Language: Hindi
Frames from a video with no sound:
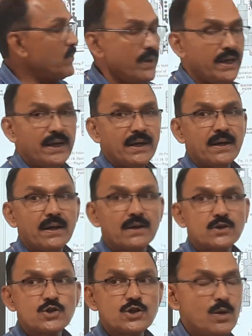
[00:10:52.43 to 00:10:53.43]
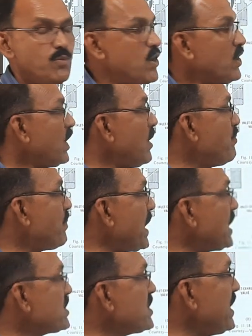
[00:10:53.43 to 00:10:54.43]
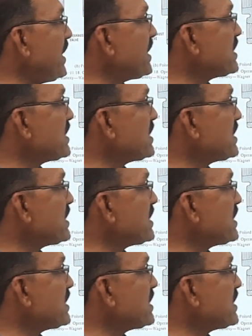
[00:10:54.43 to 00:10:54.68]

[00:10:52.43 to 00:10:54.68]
हुई जब वो कंप्रेस्ड एयर